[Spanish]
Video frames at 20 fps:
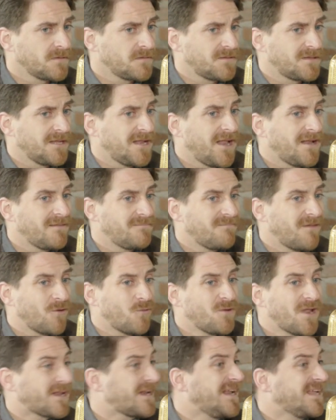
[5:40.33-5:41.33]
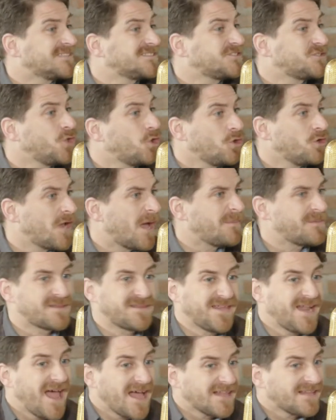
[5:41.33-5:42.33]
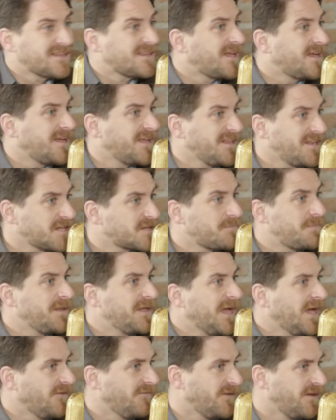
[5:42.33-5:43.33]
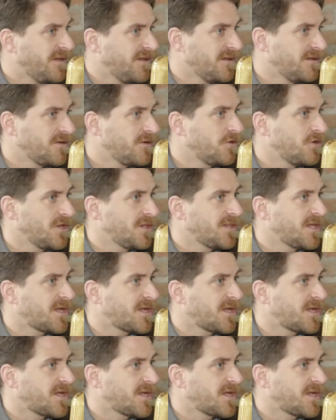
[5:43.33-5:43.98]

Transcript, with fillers: tiene alguna relación abstracta e inexplicable. O este